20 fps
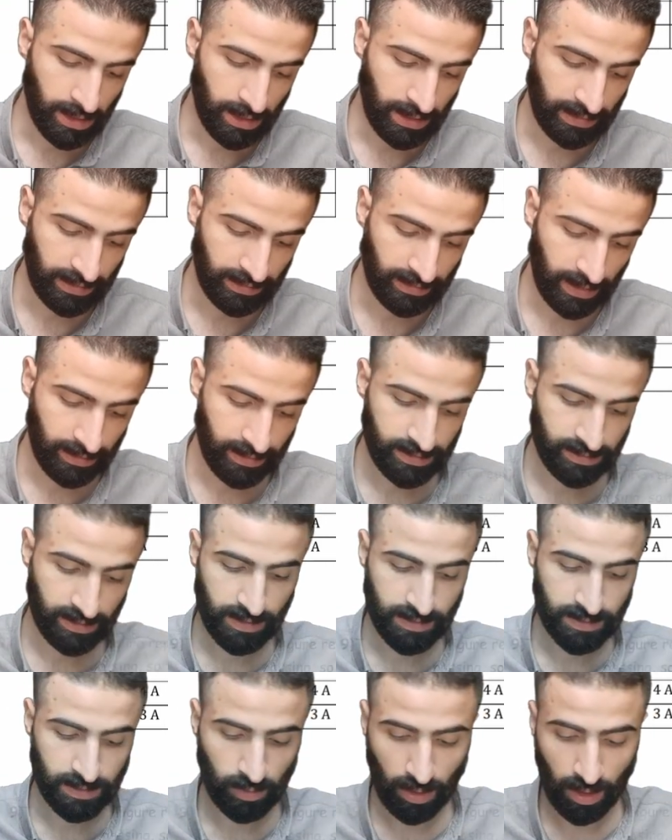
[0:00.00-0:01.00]

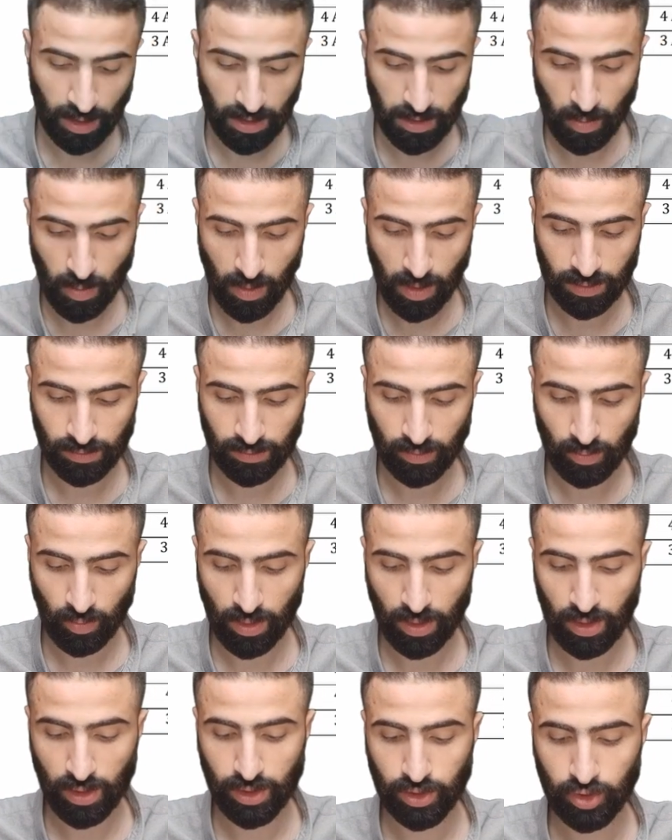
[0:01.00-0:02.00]
intensities I1
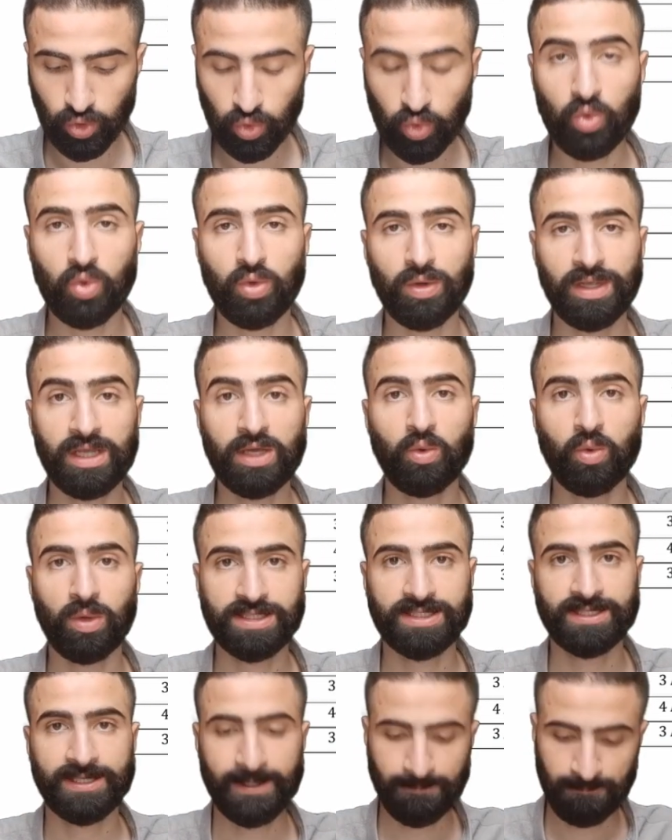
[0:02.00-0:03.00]
و I2
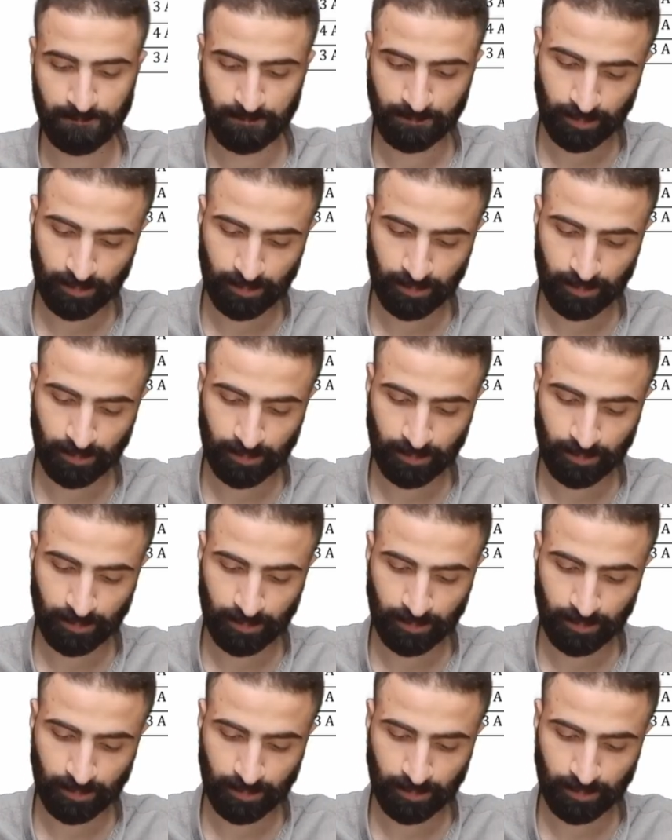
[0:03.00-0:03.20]
equals كام